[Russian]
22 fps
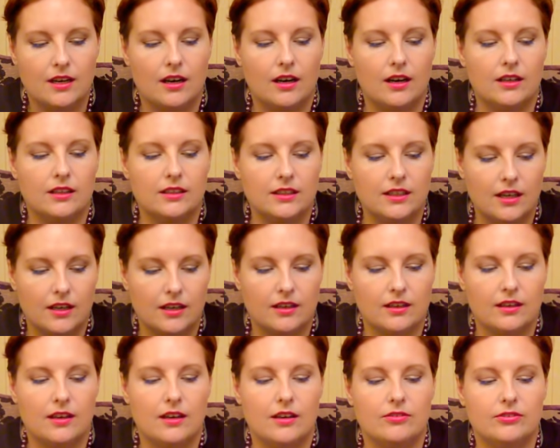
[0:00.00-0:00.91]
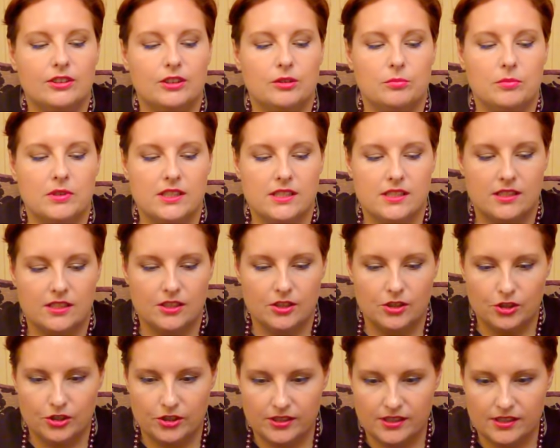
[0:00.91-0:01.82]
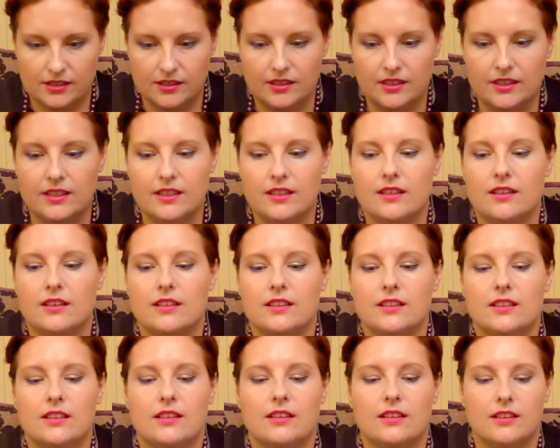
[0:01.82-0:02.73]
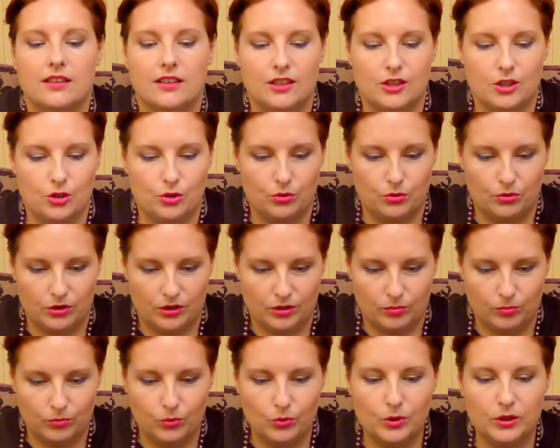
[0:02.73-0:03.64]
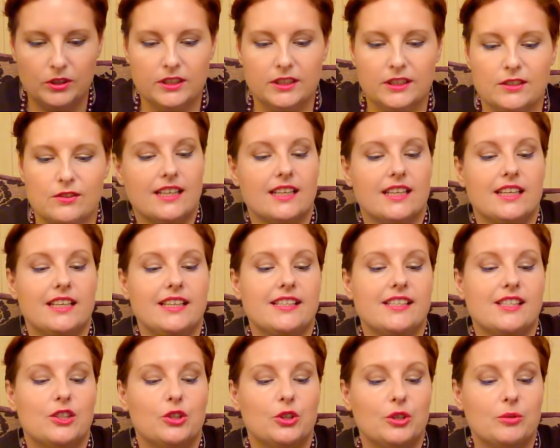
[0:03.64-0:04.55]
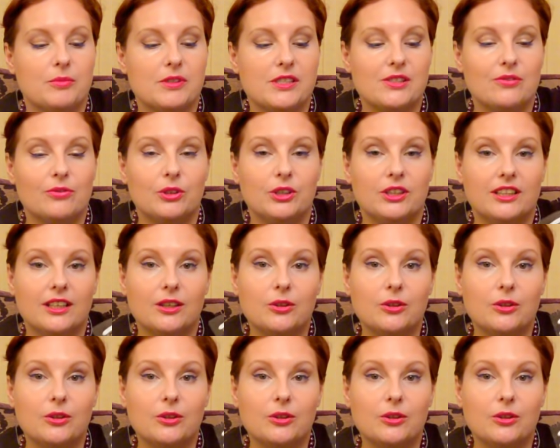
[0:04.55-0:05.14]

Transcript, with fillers: она автоматическая, она хорошо работает. И стоимость вот